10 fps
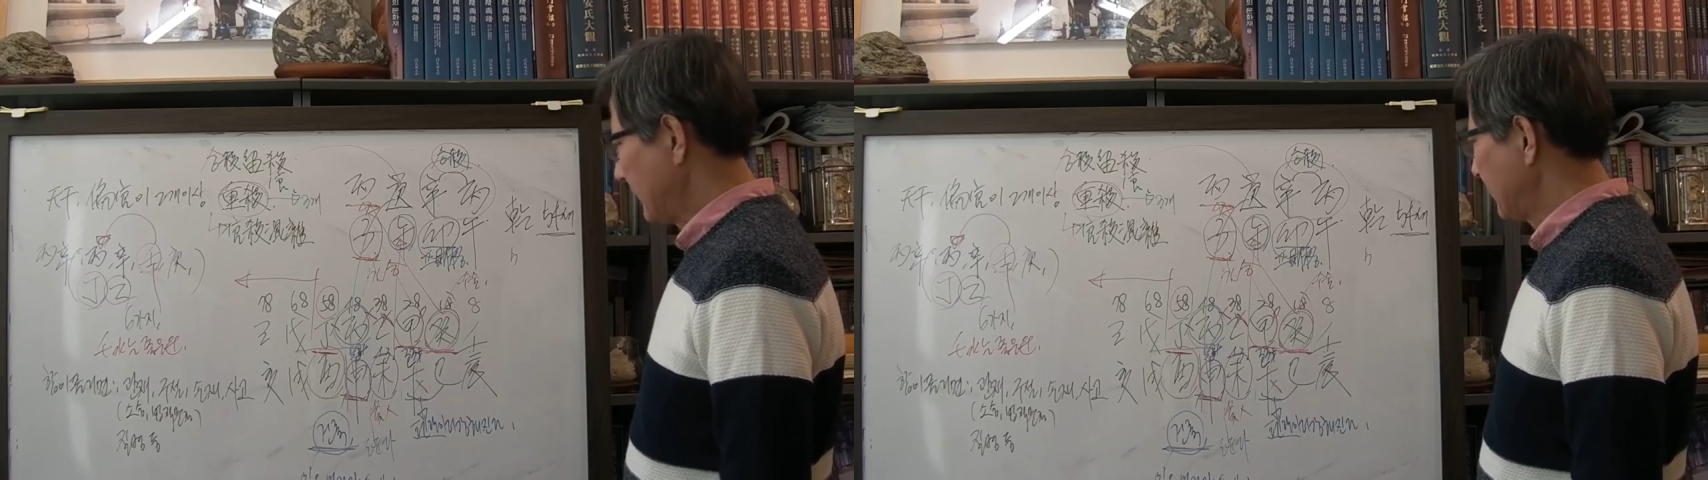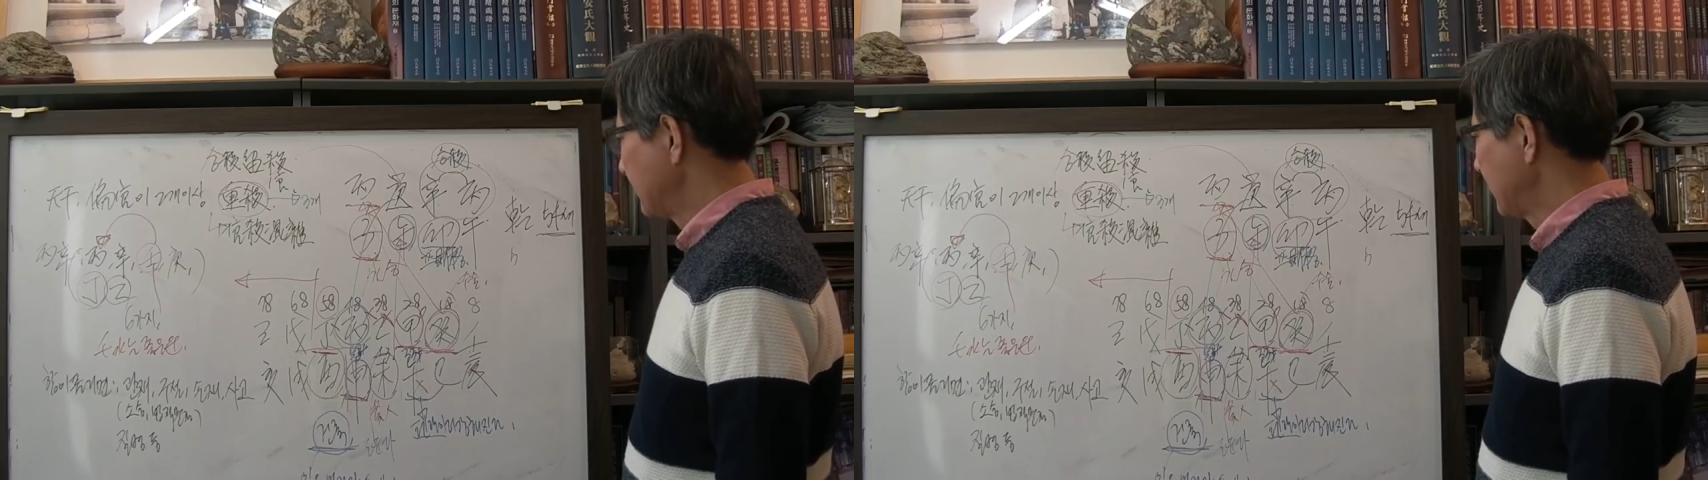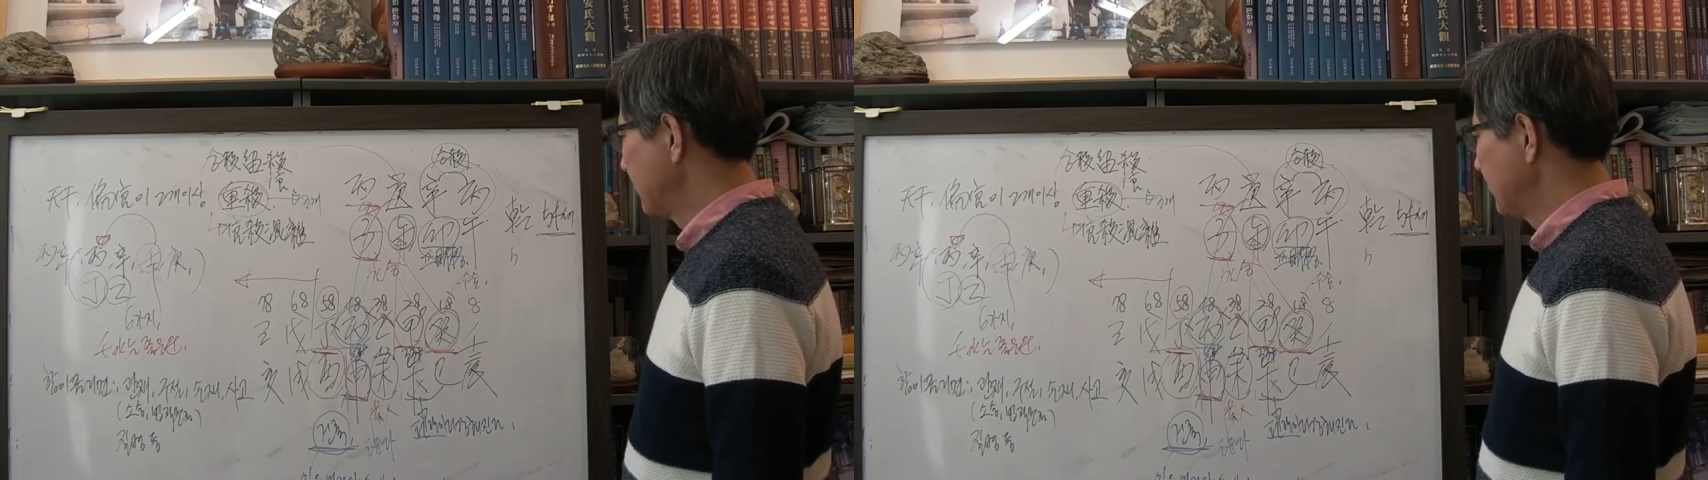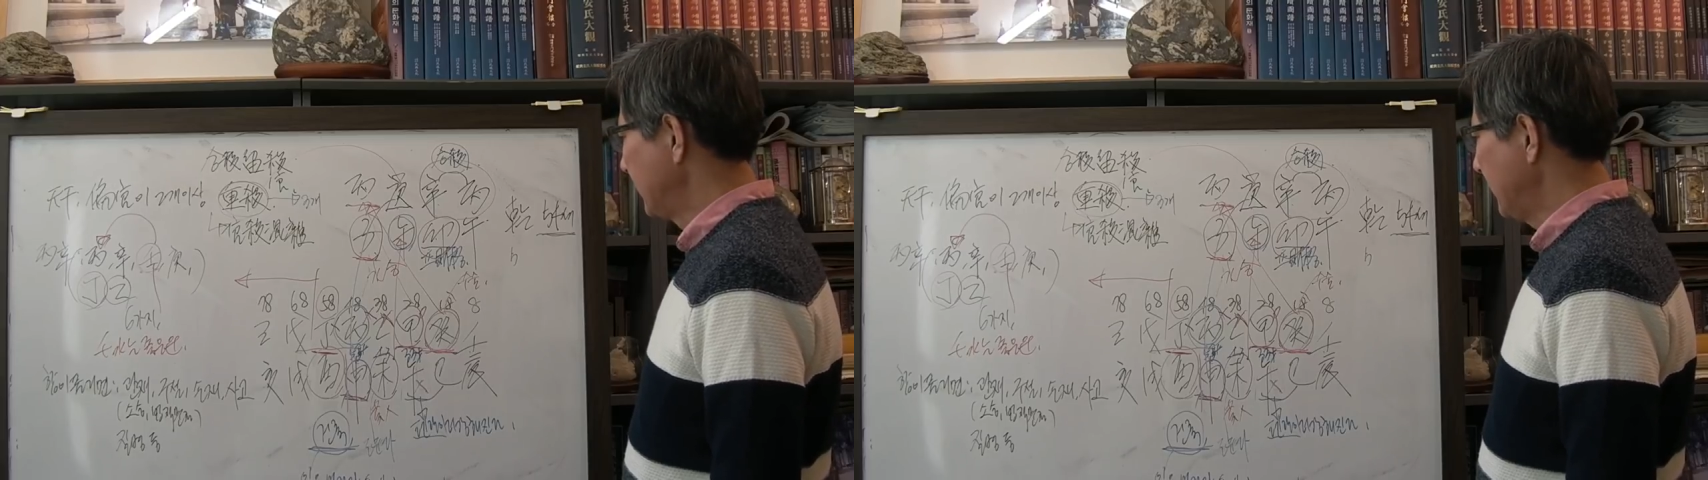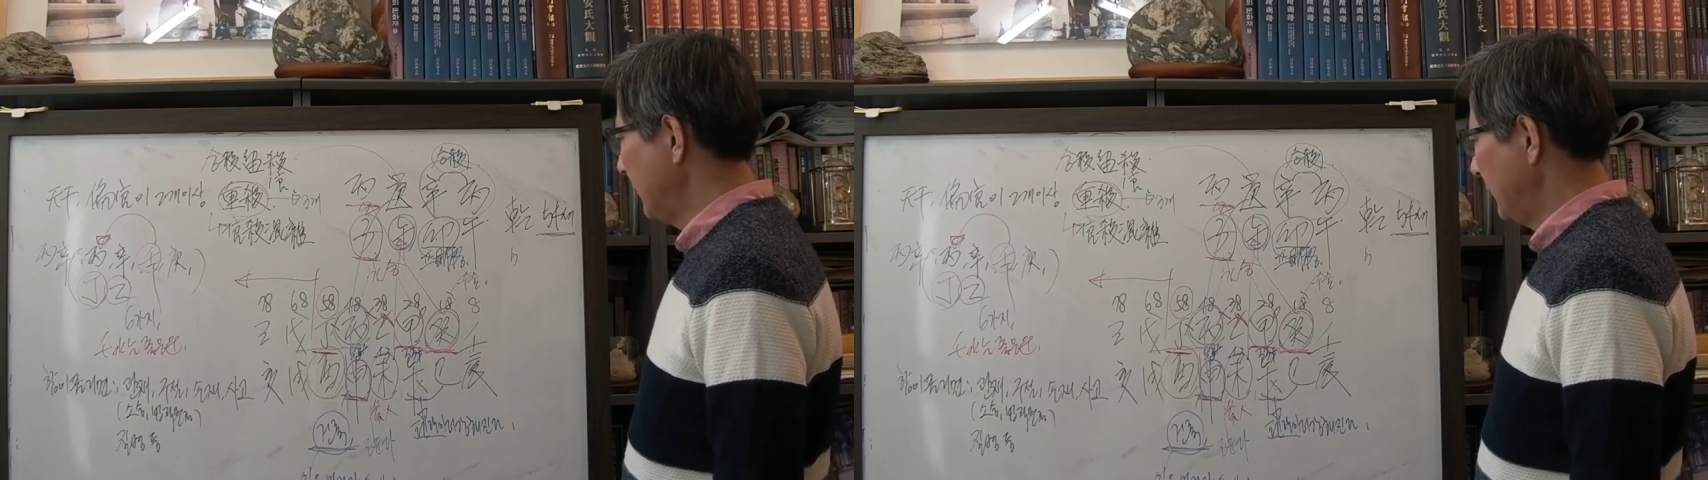
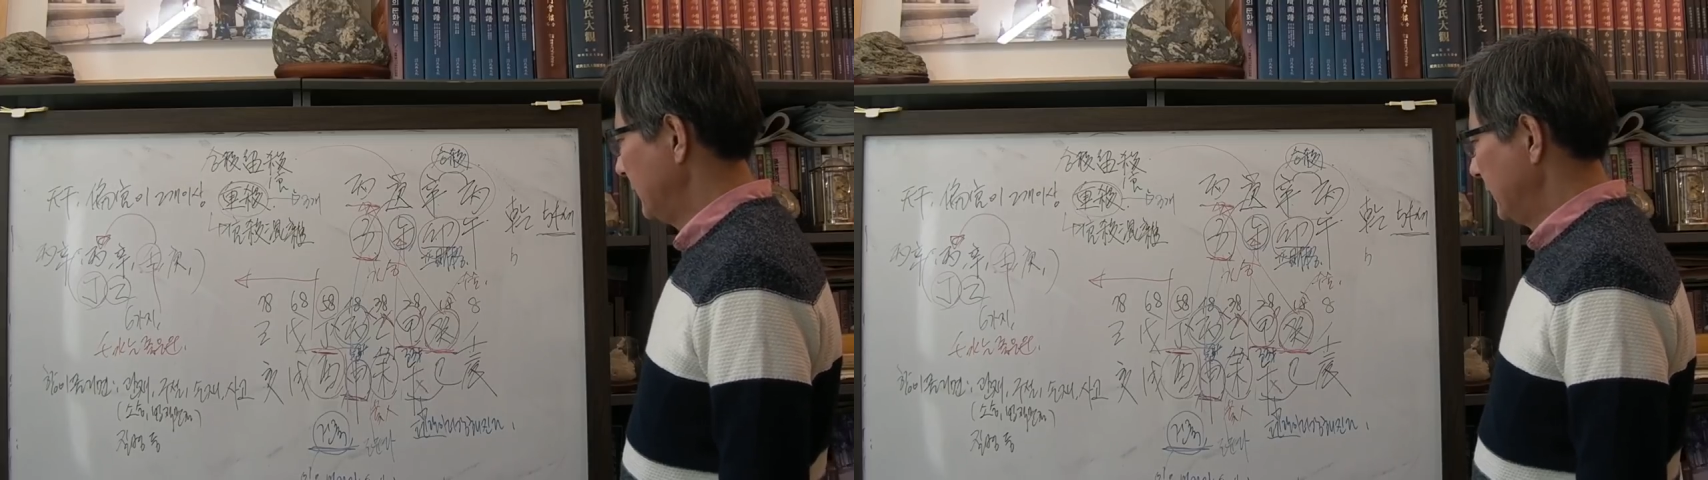괜찮은데